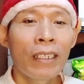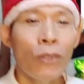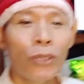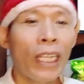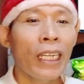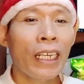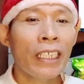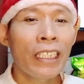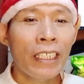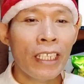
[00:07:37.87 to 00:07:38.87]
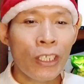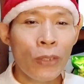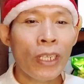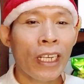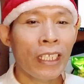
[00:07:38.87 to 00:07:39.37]
kung talagang hindi
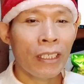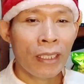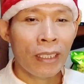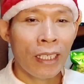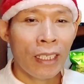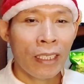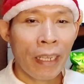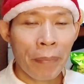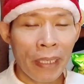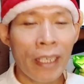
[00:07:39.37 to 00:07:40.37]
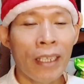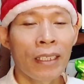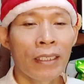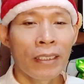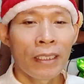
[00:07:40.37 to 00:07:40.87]
yon ang inyong uh, nabili.
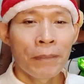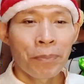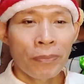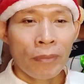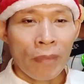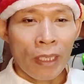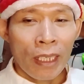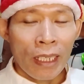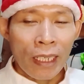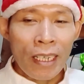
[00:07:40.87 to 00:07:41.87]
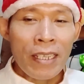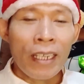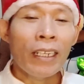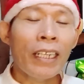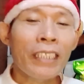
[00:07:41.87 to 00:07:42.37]
Kasi
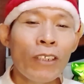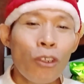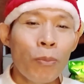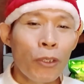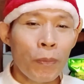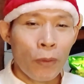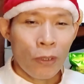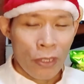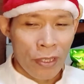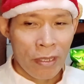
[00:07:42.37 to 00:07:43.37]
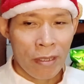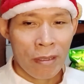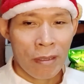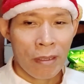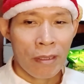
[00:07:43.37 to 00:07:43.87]
ang ating all-purpose,
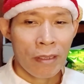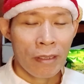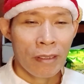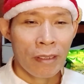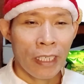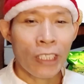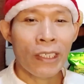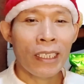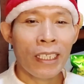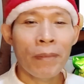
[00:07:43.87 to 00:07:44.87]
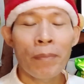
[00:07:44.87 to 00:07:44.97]
ito ay